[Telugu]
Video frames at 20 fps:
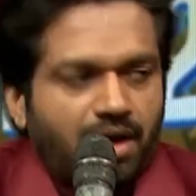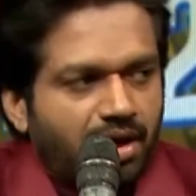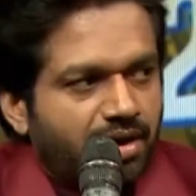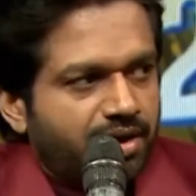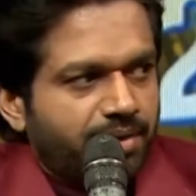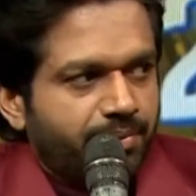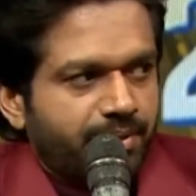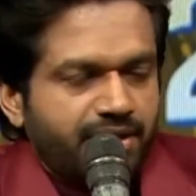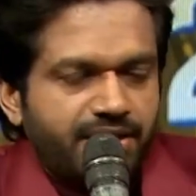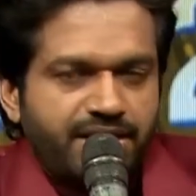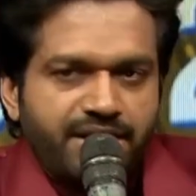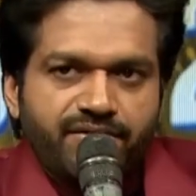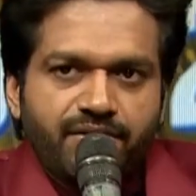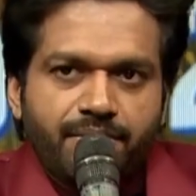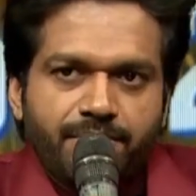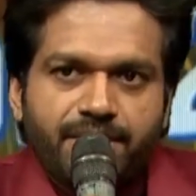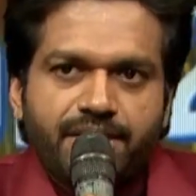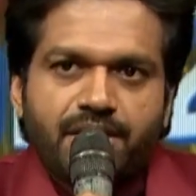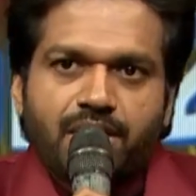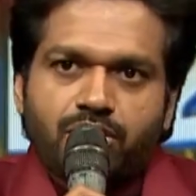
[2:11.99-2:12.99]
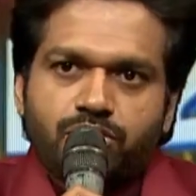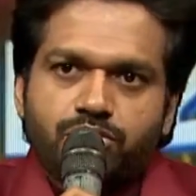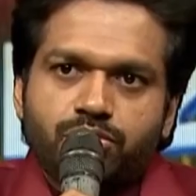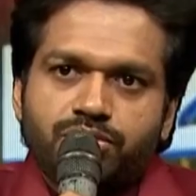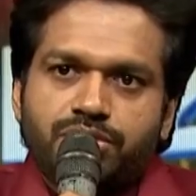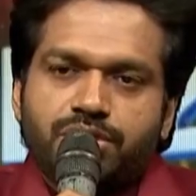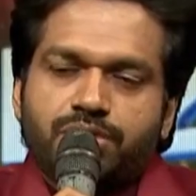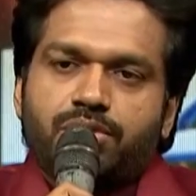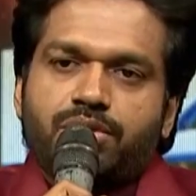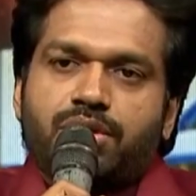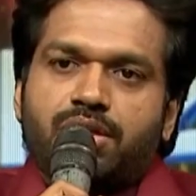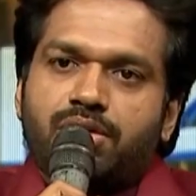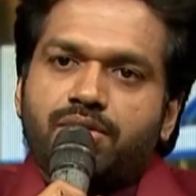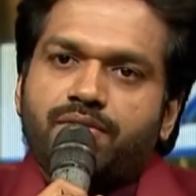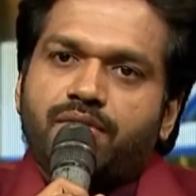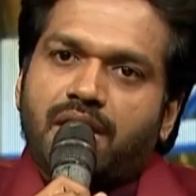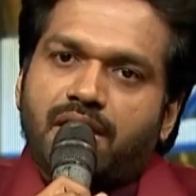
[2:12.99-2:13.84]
ఆల్రెడీ మీరు టీవీ మీడియాలో చూసే ఉంటారు